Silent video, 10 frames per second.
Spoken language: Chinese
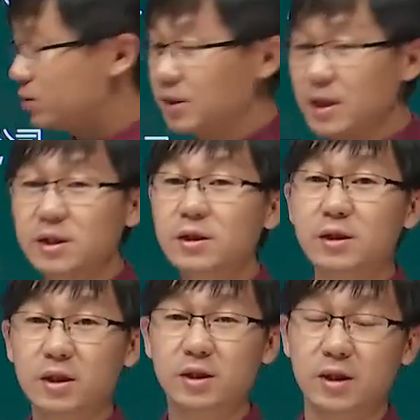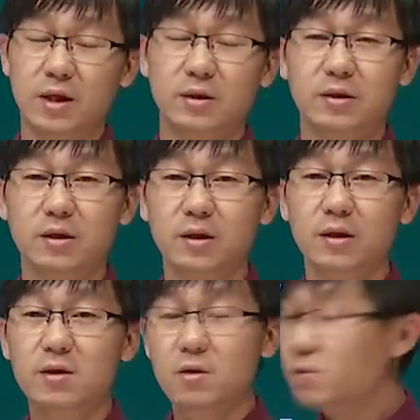是在竞争上啊，
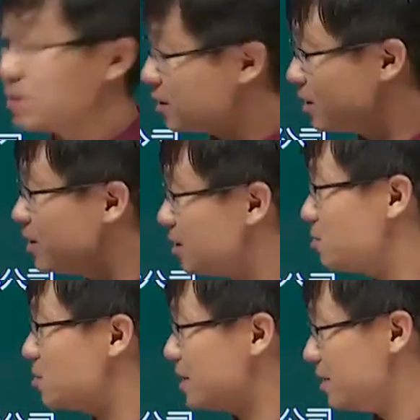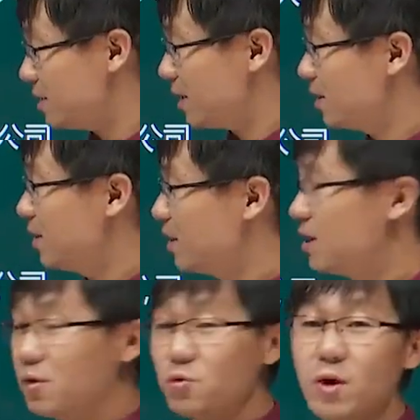或者是个人关系上
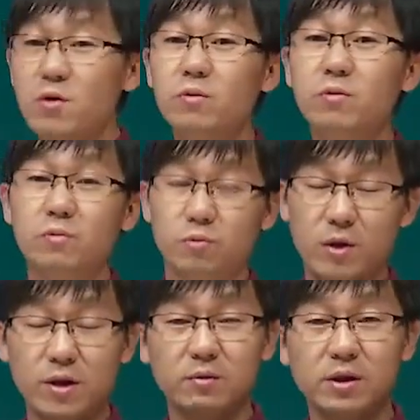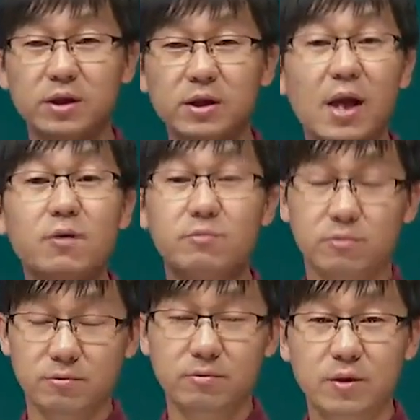和原有原有的其他股
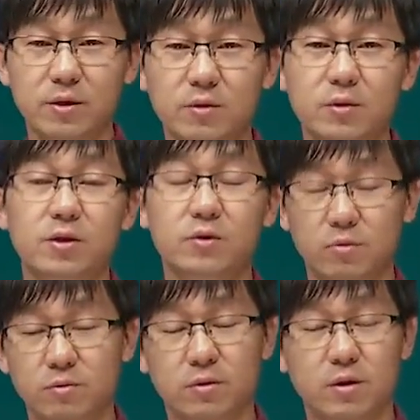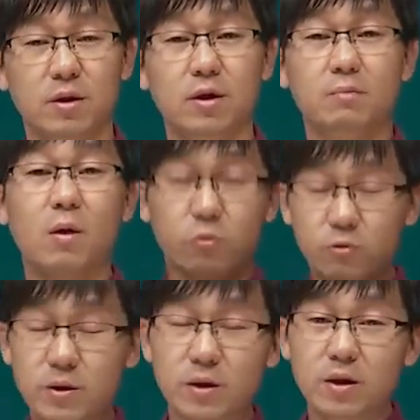东有一种啊矛
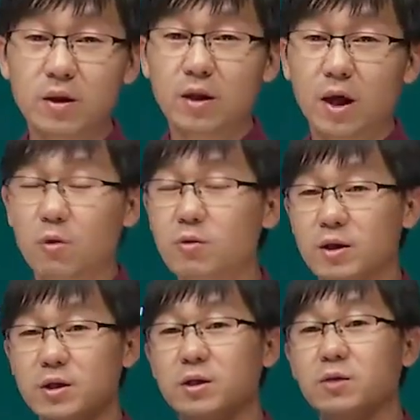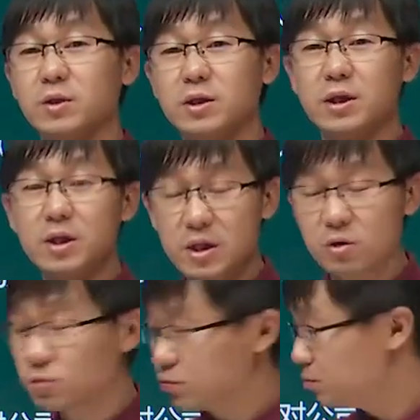盾啊，或者是有一些利益
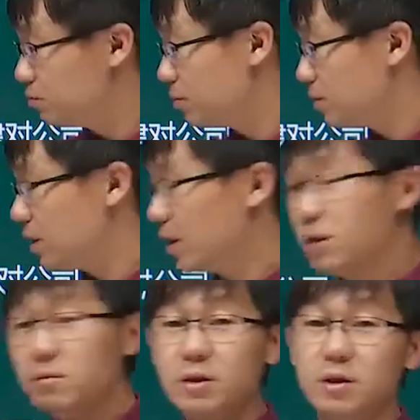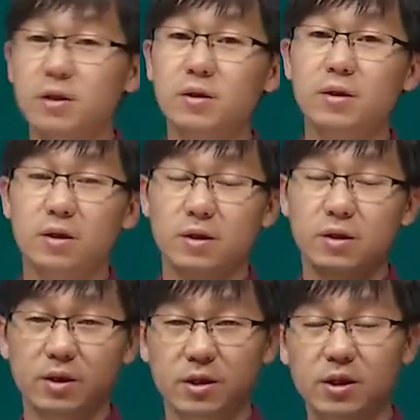冲突啊，很有可能啊
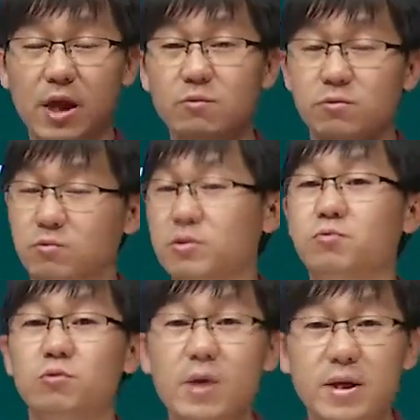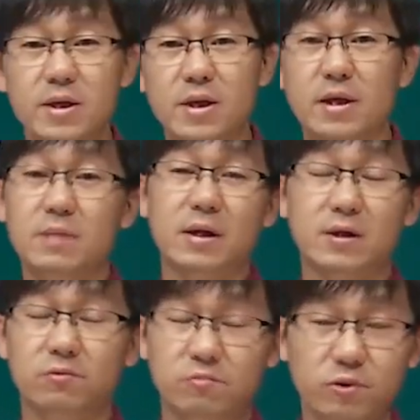其他股东是不愿意让你把
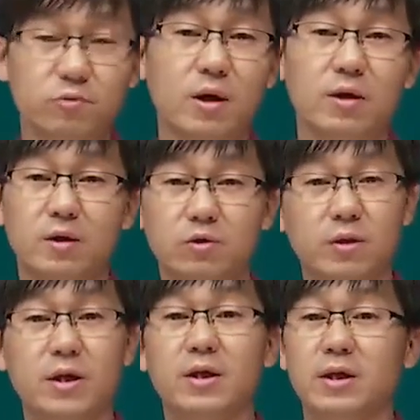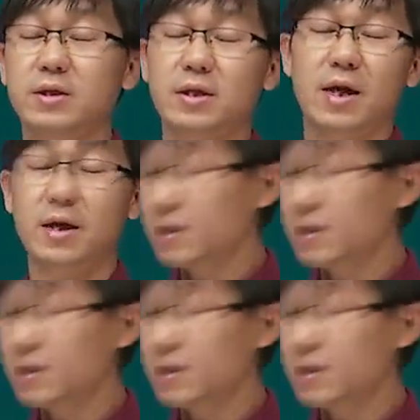这个股份转转让给其他人